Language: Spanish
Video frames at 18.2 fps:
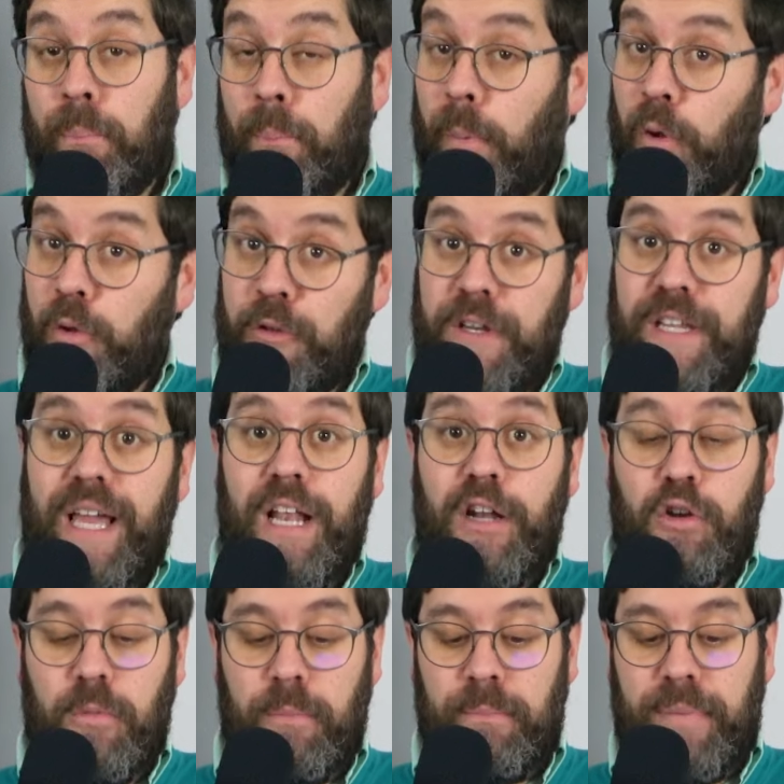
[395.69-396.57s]

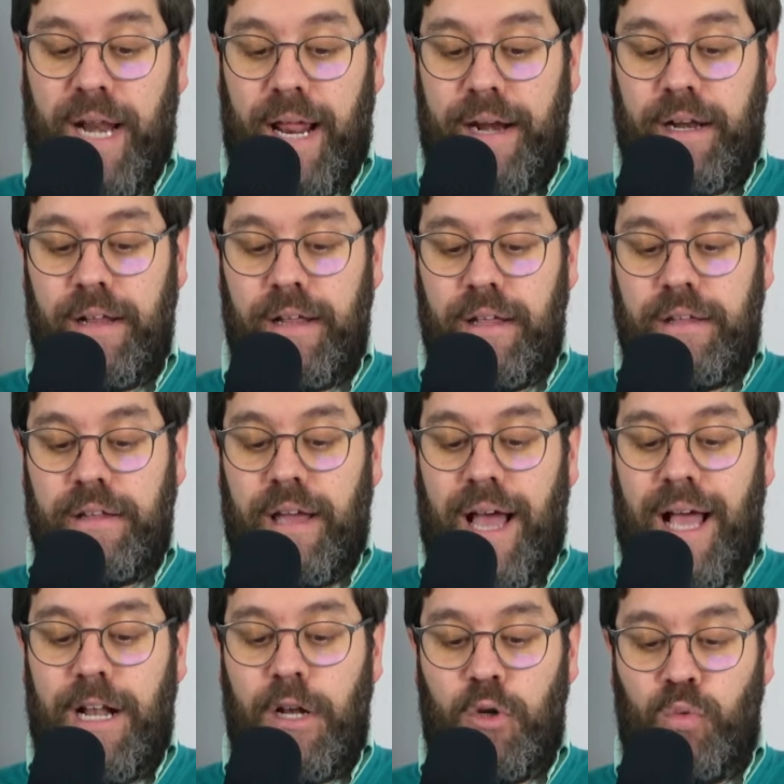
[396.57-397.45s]
podrían nombrar
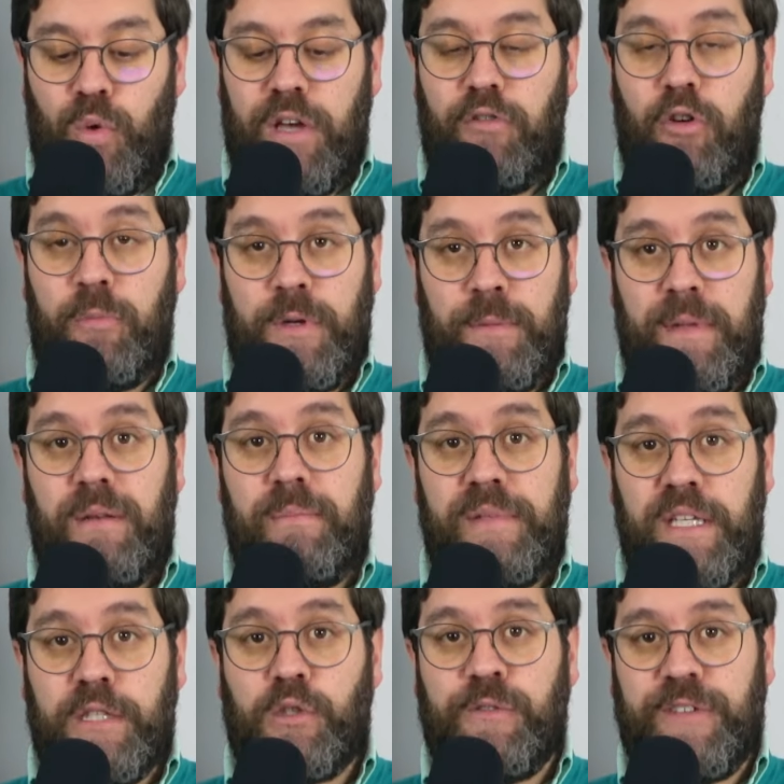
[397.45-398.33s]
al nuevo primer
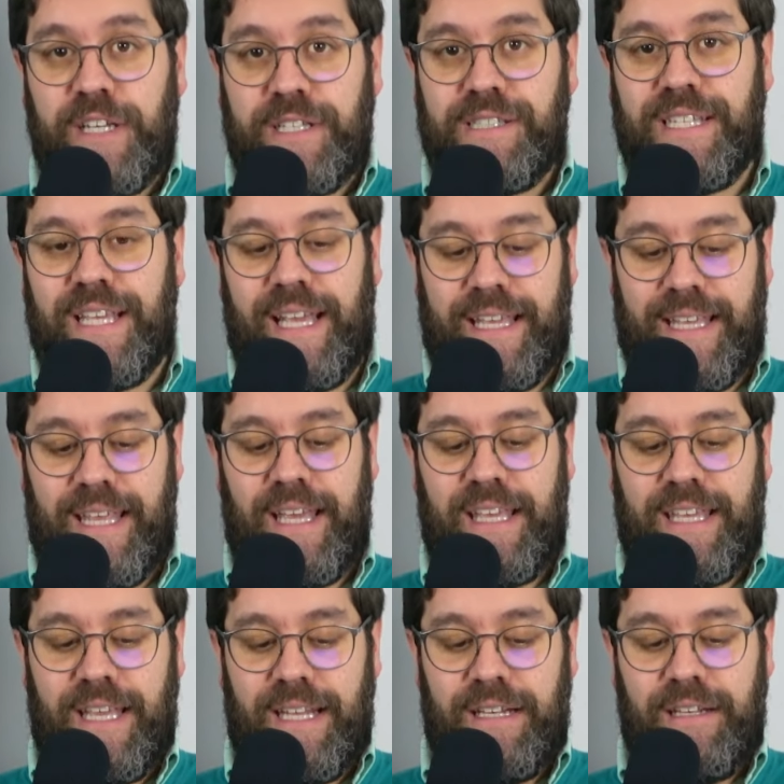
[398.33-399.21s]
ministro francés, que
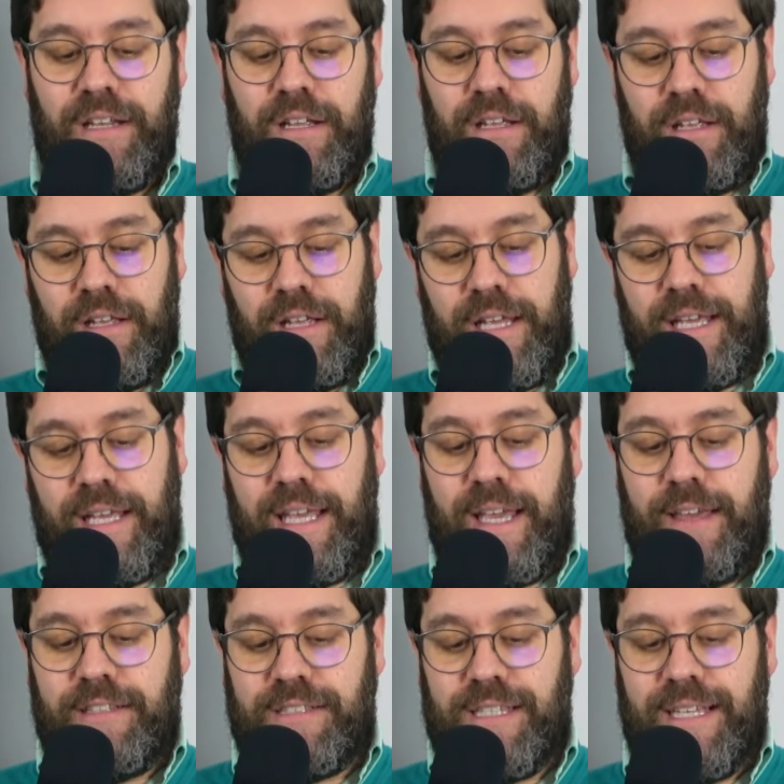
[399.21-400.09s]
es quien
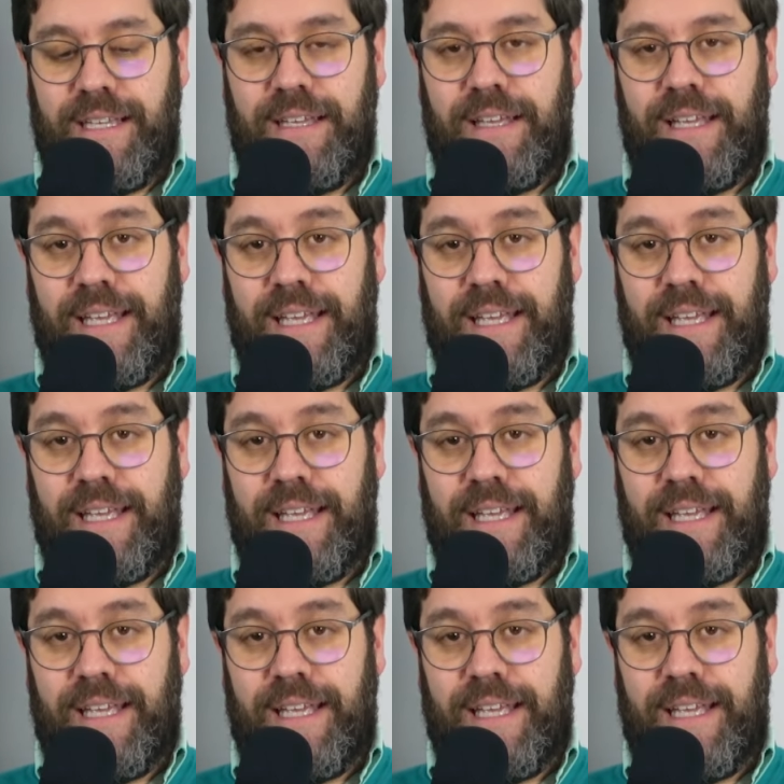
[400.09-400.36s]
ejerce,